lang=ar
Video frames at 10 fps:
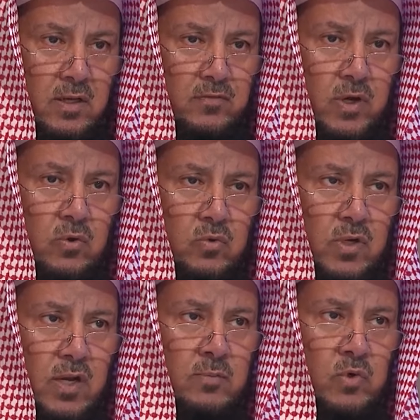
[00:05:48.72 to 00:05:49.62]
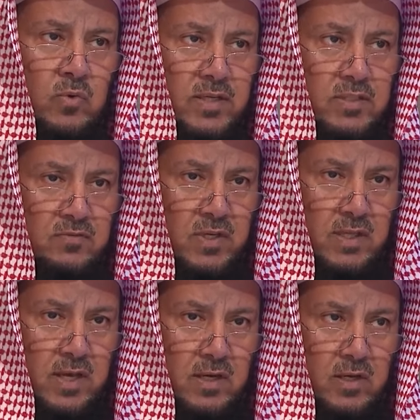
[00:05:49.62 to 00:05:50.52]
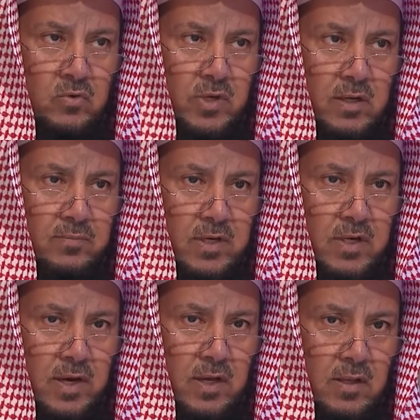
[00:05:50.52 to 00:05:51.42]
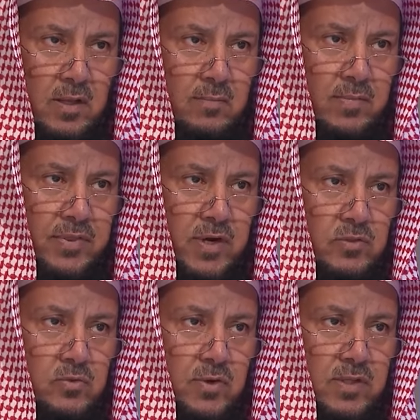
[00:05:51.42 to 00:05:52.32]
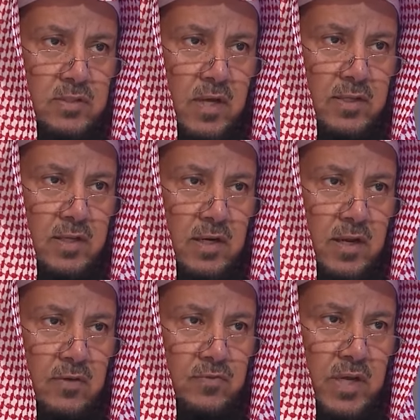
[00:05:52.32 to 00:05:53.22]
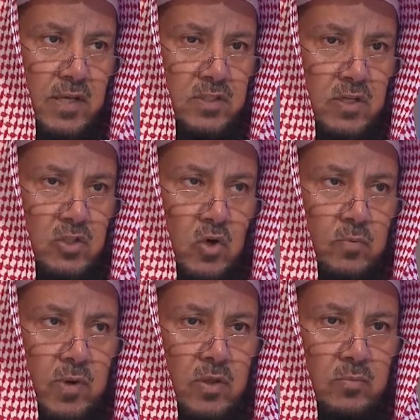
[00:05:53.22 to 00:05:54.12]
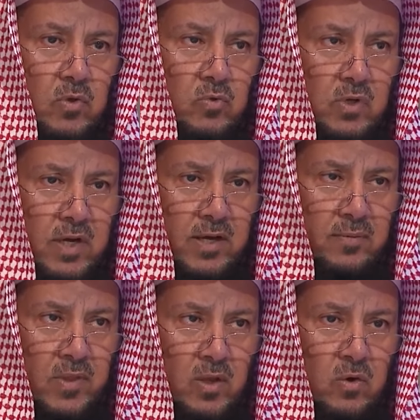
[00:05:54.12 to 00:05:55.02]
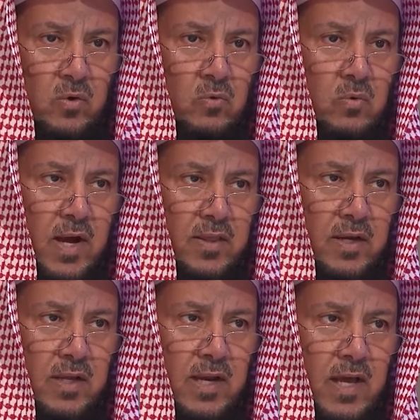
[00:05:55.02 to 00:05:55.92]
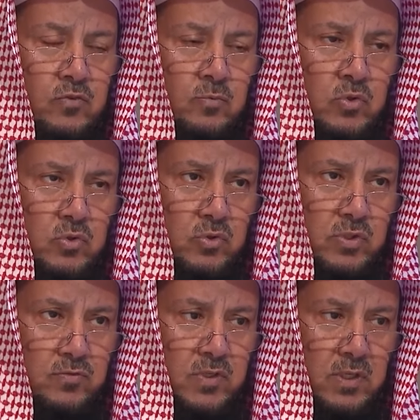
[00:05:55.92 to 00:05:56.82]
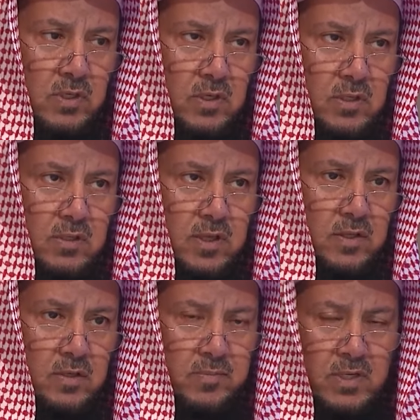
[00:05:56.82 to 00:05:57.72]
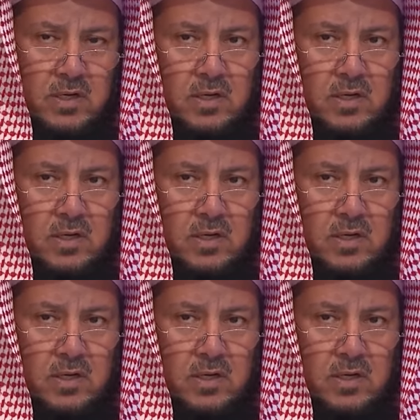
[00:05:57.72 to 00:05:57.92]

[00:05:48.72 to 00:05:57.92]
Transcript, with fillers: فنقول الأمر واسع في ذلك هناك من يرى مثلا سورة صاد أن فيها سجدة وبعضهم يقول لا وهذا الخلاف موجود في كثير من